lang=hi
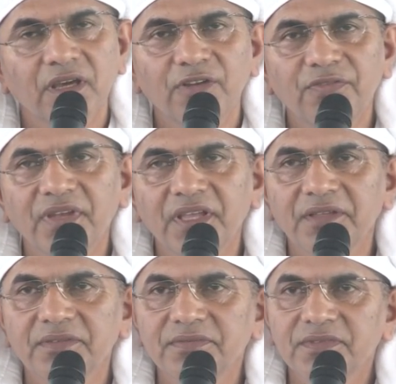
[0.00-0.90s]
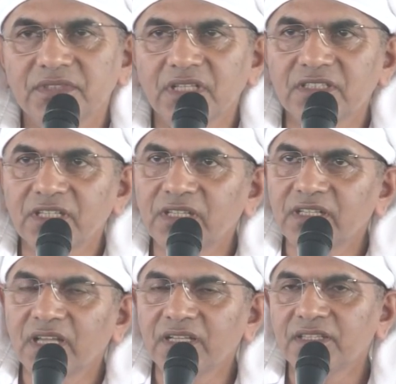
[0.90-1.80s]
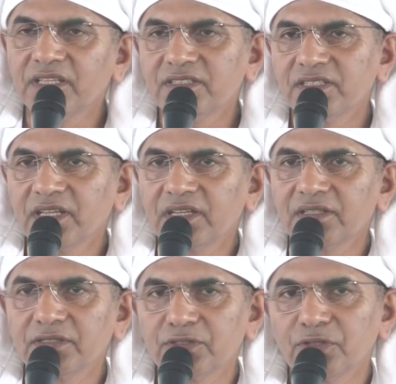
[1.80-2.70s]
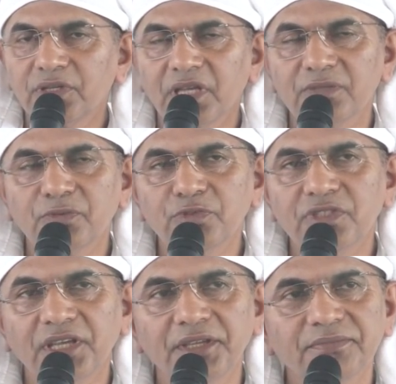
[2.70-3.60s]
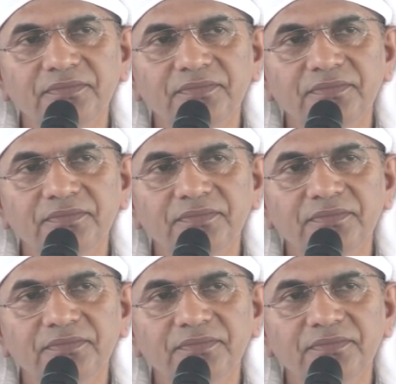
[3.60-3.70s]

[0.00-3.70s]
हरफ हैं सतसठ हजार तेईस हजार सौ के आस कुछ हैं